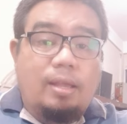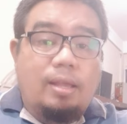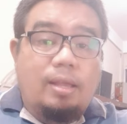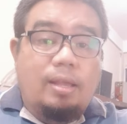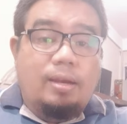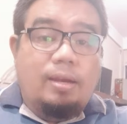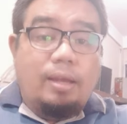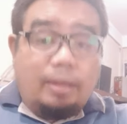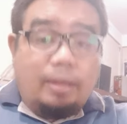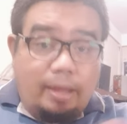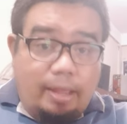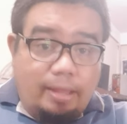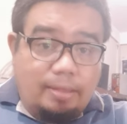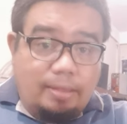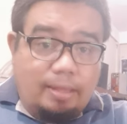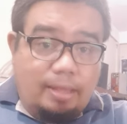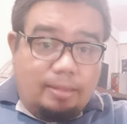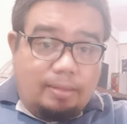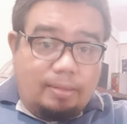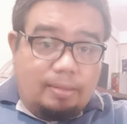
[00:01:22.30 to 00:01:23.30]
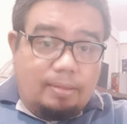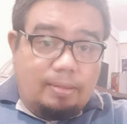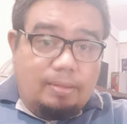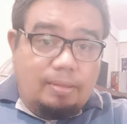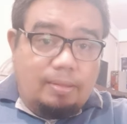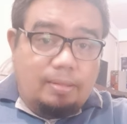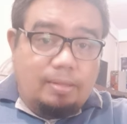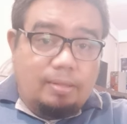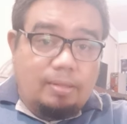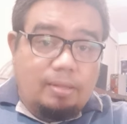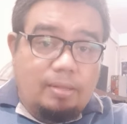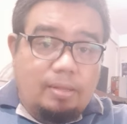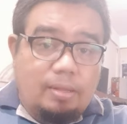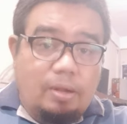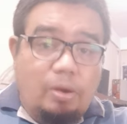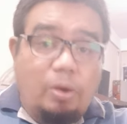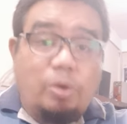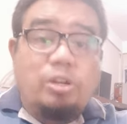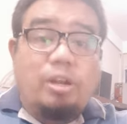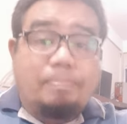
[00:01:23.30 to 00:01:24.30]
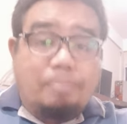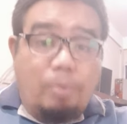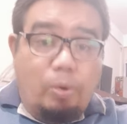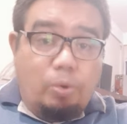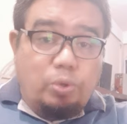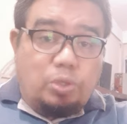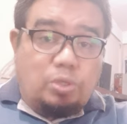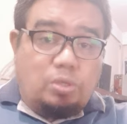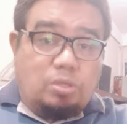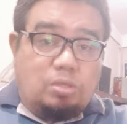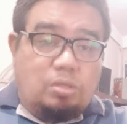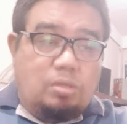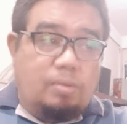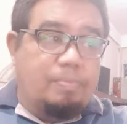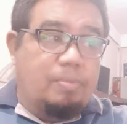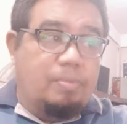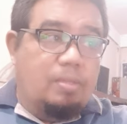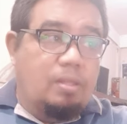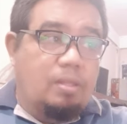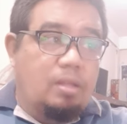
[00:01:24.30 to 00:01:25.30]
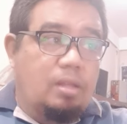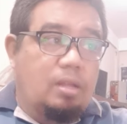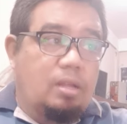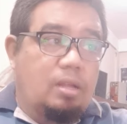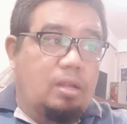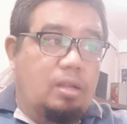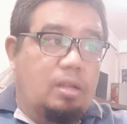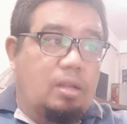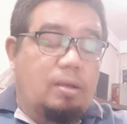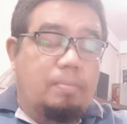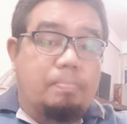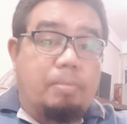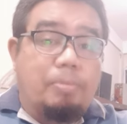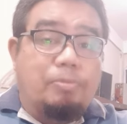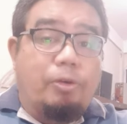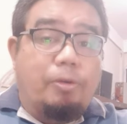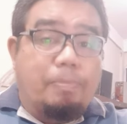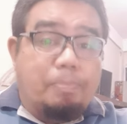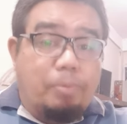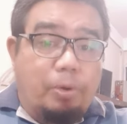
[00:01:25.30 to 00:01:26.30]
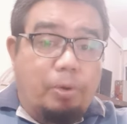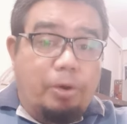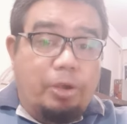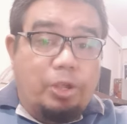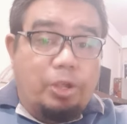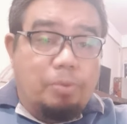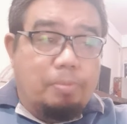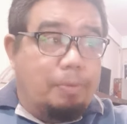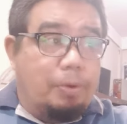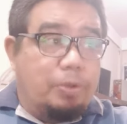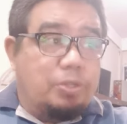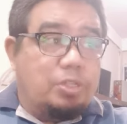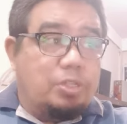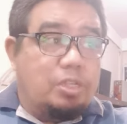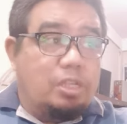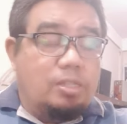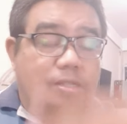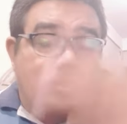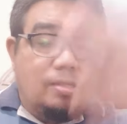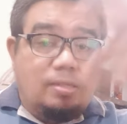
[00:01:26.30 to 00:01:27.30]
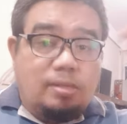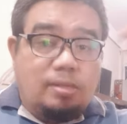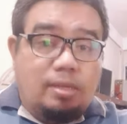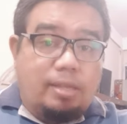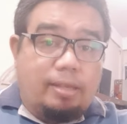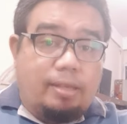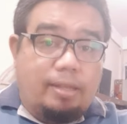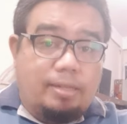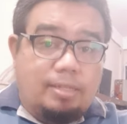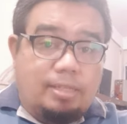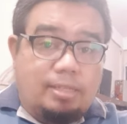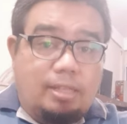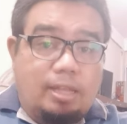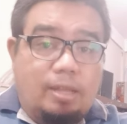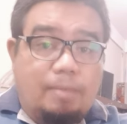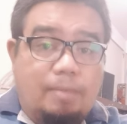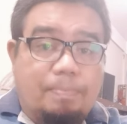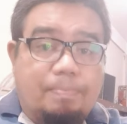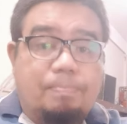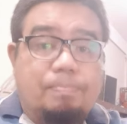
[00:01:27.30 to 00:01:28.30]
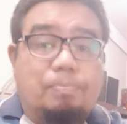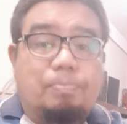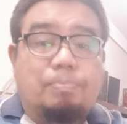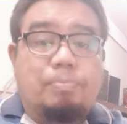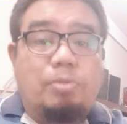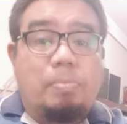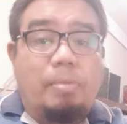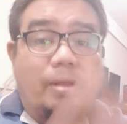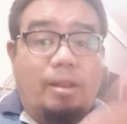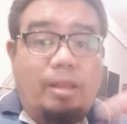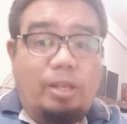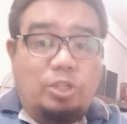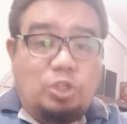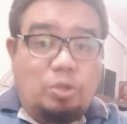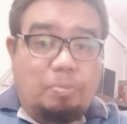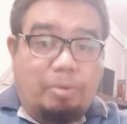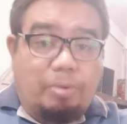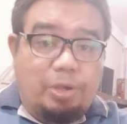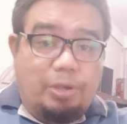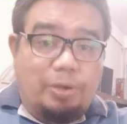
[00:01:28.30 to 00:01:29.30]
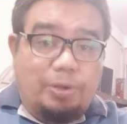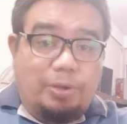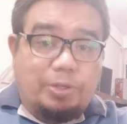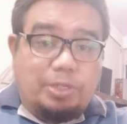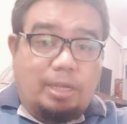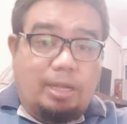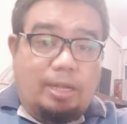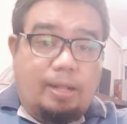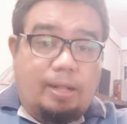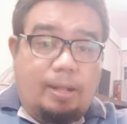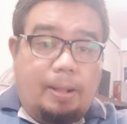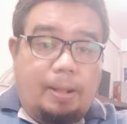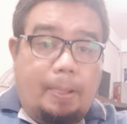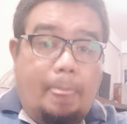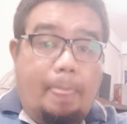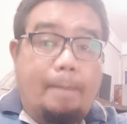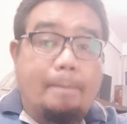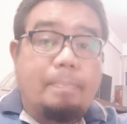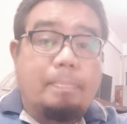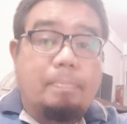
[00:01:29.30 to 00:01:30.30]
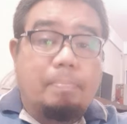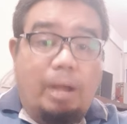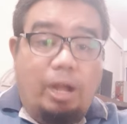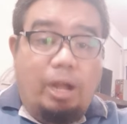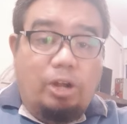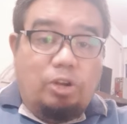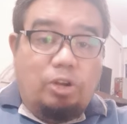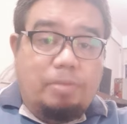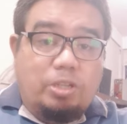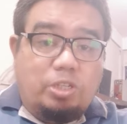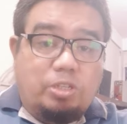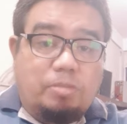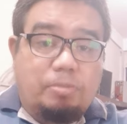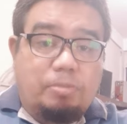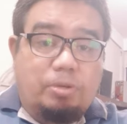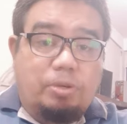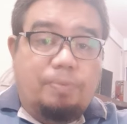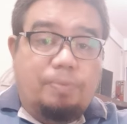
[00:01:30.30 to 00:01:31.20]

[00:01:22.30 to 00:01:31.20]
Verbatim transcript: na credit o na post before po kayo mag-proceed sa second step. Dumiretso pa kayo sa bangko mismo,